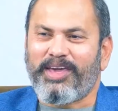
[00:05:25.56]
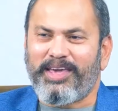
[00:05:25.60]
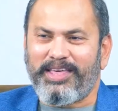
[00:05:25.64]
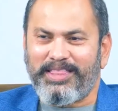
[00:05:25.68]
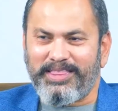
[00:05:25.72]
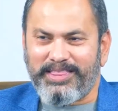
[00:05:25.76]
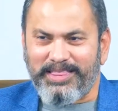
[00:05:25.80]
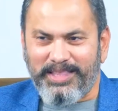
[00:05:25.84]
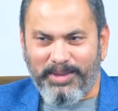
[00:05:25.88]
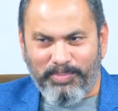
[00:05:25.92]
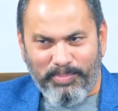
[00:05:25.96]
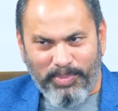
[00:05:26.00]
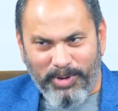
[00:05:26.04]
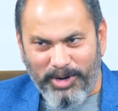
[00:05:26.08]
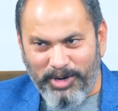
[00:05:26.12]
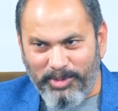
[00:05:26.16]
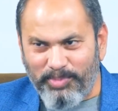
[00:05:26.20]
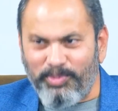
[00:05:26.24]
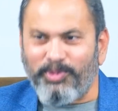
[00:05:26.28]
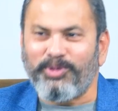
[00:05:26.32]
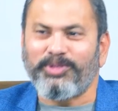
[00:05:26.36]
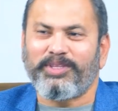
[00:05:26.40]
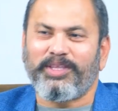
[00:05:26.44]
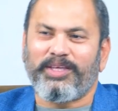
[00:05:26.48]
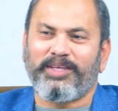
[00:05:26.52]
కింద
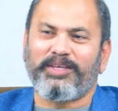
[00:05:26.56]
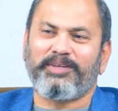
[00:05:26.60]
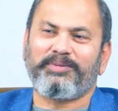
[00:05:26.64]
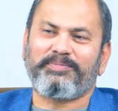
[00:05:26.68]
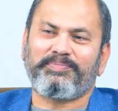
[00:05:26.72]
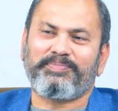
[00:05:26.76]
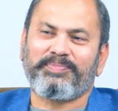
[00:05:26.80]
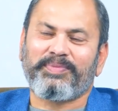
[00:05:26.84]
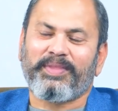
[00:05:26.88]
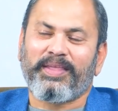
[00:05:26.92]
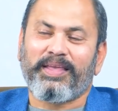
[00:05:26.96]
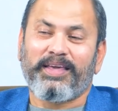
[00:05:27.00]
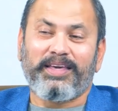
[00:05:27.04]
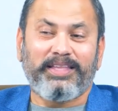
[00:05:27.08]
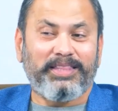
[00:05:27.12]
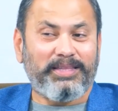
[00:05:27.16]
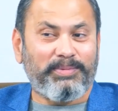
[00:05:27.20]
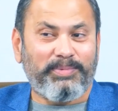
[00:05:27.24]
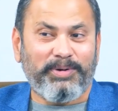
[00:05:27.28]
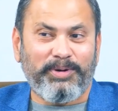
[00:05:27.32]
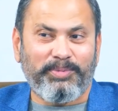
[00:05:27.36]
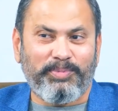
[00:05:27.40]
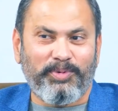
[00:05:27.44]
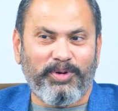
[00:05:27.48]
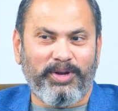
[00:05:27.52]
పడిపోతే కింద
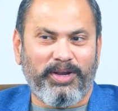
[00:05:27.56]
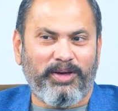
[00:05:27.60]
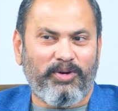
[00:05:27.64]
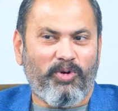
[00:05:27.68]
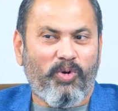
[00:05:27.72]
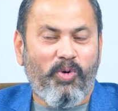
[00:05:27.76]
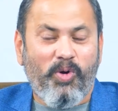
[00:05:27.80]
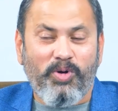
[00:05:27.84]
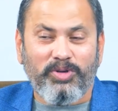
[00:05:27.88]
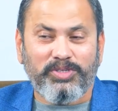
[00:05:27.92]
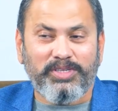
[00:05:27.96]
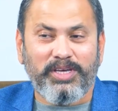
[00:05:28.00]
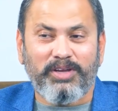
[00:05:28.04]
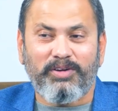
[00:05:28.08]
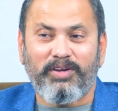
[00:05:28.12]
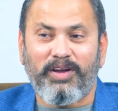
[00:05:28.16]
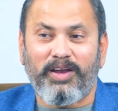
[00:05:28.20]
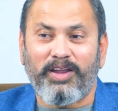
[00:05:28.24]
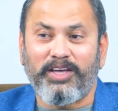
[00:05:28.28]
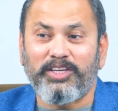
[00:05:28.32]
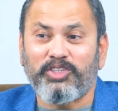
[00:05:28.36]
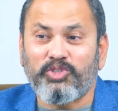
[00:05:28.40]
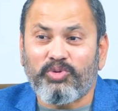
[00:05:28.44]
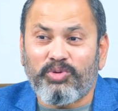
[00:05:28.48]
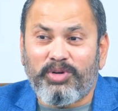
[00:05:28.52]
పడిపోయినా ఒక్కోసారి
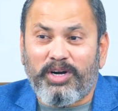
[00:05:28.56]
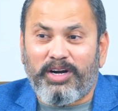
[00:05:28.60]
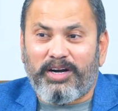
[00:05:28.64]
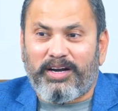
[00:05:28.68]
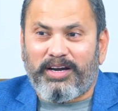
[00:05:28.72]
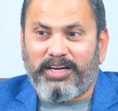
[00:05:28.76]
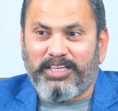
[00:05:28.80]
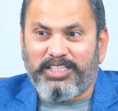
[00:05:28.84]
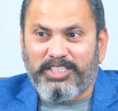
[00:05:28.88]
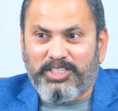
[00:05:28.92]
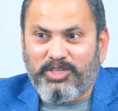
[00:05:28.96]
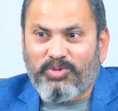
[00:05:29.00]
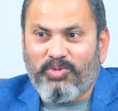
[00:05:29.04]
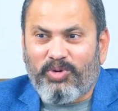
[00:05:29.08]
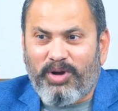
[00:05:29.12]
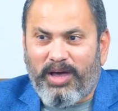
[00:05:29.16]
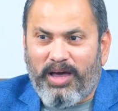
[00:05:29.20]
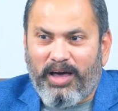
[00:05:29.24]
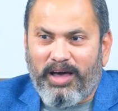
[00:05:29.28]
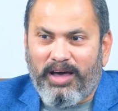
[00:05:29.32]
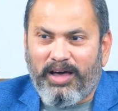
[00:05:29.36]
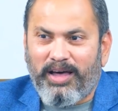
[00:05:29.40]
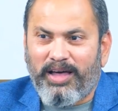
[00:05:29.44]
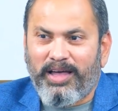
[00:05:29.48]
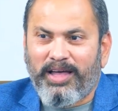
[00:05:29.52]
వాళ్ళు వేసుకున్న డ్రెస్ కూడా
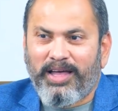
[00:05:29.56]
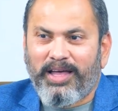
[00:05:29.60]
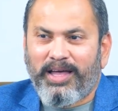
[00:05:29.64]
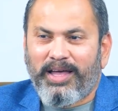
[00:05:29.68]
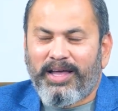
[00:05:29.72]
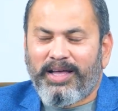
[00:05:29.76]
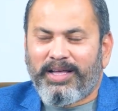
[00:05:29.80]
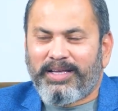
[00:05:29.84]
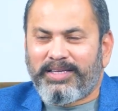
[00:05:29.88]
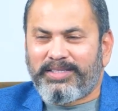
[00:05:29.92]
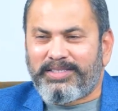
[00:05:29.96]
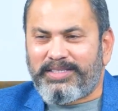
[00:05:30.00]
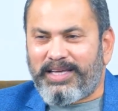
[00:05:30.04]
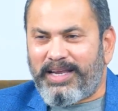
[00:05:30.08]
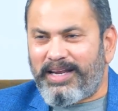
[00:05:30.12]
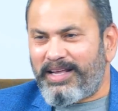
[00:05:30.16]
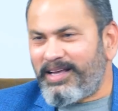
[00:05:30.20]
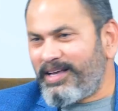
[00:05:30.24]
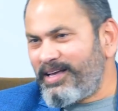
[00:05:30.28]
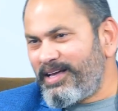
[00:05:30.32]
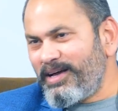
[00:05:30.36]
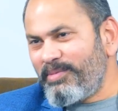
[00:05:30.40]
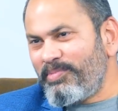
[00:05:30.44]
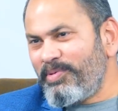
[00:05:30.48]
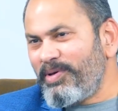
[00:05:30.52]

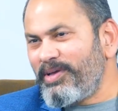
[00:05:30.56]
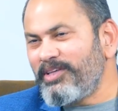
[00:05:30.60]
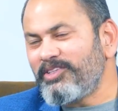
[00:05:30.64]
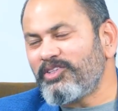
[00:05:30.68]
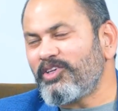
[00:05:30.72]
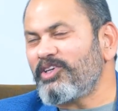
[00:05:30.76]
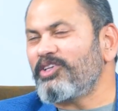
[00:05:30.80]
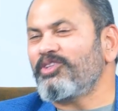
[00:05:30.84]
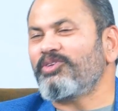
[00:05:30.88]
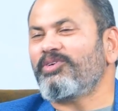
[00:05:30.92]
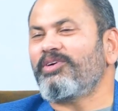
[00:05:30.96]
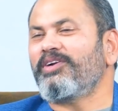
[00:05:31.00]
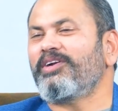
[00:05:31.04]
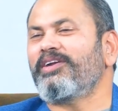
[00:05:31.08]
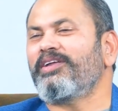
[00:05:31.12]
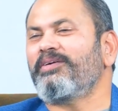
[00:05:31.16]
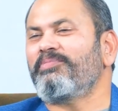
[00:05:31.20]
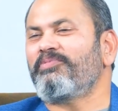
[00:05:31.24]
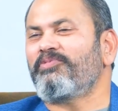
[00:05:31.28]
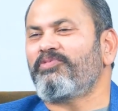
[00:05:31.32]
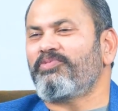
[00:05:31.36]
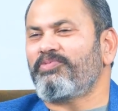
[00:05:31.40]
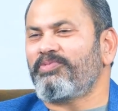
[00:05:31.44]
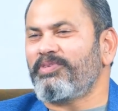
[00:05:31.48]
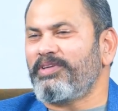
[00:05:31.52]
సరిగ్గా బిగించక ఎందుకంటే
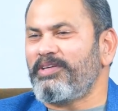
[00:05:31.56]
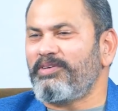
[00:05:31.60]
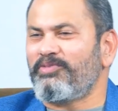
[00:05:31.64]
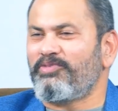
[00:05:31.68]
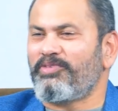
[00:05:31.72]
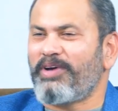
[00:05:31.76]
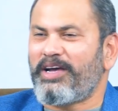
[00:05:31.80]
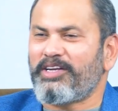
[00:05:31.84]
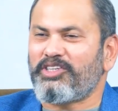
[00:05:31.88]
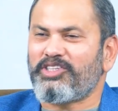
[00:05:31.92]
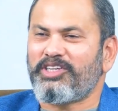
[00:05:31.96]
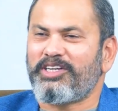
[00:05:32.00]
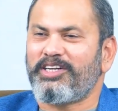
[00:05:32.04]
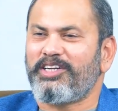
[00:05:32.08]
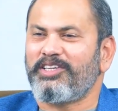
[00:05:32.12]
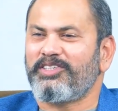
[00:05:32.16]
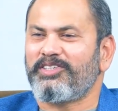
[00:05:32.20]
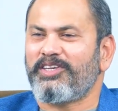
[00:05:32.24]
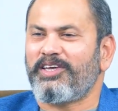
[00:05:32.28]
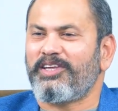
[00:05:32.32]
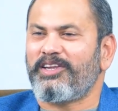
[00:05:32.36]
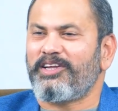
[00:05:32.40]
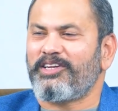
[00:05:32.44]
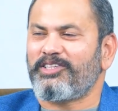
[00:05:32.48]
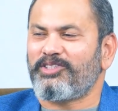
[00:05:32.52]
ఈ ఫ్యాషన్
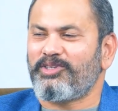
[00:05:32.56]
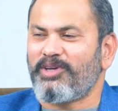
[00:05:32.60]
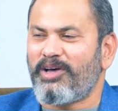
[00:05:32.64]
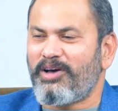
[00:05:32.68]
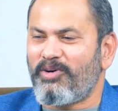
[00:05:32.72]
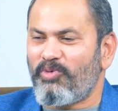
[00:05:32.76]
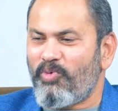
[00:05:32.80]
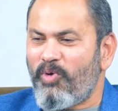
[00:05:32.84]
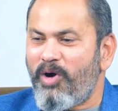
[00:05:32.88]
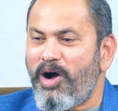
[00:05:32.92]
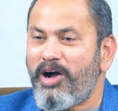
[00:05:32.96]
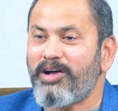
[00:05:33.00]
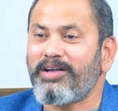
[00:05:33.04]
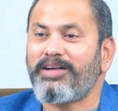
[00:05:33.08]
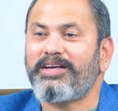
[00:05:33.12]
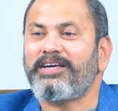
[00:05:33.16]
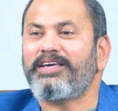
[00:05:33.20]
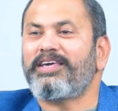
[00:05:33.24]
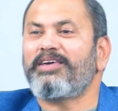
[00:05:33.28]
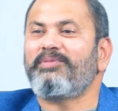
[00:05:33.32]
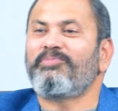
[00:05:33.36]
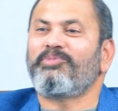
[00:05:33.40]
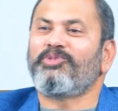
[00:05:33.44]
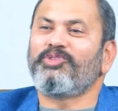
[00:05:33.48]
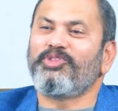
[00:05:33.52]
డిజైనర్స్ ఆ
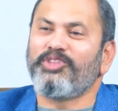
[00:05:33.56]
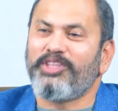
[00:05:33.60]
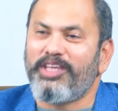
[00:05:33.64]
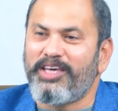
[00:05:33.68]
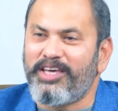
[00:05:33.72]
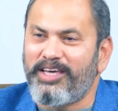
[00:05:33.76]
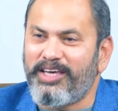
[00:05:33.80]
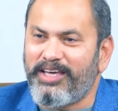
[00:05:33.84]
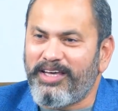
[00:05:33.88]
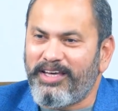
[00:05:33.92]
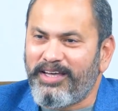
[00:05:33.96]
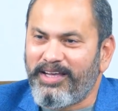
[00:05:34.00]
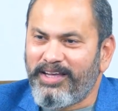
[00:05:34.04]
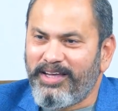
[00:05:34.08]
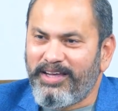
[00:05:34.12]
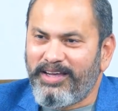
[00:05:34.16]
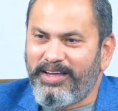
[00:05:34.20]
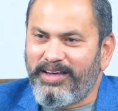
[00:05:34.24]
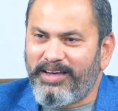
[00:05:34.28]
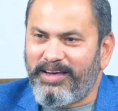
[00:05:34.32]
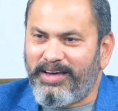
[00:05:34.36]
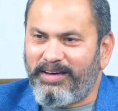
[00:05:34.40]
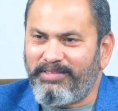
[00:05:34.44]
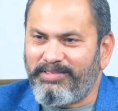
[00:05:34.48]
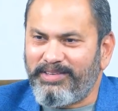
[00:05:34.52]
వాక్కి ముందే
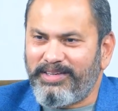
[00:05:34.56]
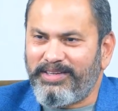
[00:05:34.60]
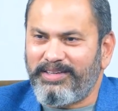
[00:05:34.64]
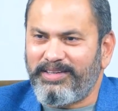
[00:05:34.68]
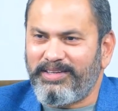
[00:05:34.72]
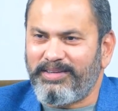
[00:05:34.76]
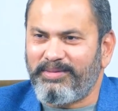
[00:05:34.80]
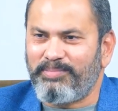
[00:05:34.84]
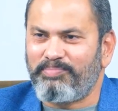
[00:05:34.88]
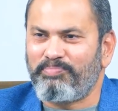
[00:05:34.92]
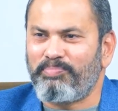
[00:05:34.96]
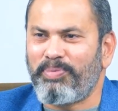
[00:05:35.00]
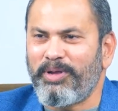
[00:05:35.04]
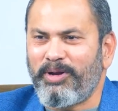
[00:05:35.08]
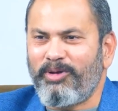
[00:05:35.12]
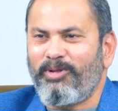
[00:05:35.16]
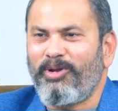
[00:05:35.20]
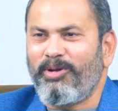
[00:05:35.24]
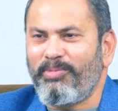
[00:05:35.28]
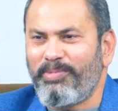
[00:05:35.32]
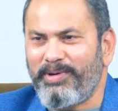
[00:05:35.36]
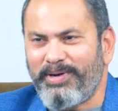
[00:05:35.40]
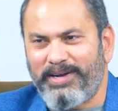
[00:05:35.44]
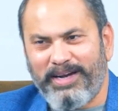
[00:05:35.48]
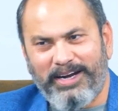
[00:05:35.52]
అవి
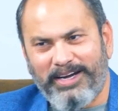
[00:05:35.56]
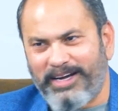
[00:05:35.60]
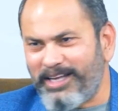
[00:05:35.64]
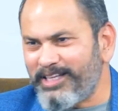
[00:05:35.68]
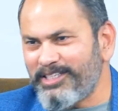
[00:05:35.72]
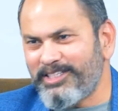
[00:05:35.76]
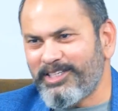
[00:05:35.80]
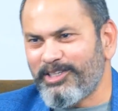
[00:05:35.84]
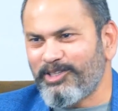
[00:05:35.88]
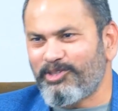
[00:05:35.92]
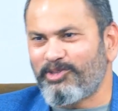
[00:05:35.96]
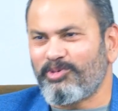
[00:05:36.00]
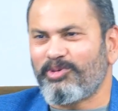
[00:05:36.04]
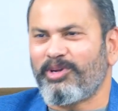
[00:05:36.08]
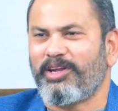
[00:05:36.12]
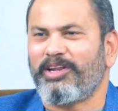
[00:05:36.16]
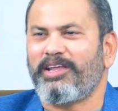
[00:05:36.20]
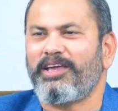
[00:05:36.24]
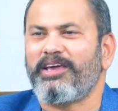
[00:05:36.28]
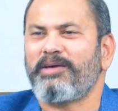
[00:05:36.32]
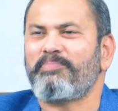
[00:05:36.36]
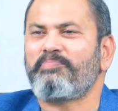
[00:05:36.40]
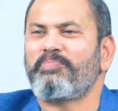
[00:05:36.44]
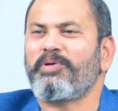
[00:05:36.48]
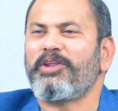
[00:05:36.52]
పిన్నులు పెట్టి అటాచ్ చేస్తుంటారు
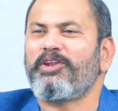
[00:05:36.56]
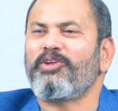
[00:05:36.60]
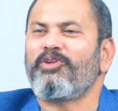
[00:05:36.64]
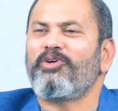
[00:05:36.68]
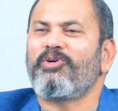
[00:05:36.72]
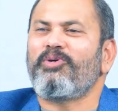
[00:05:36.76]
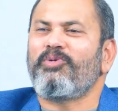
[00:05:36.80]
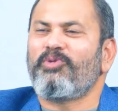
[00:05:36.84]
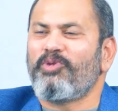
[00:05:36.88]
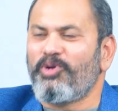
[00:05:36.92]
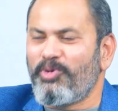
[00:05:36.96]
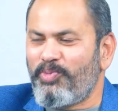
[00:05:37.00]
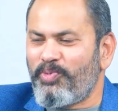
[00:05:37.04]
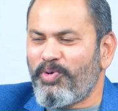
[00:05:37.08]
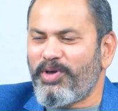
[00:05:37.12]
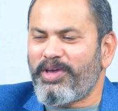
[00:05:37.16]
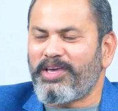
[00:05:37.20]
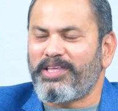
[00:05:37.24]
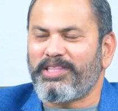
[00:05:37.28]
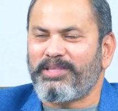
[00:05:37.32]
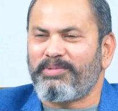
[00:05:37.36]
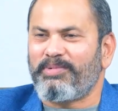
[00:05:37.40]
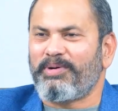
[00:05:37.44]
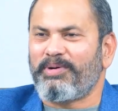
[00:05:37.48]
ఏ పిన్నో ఊడిపోయి కింద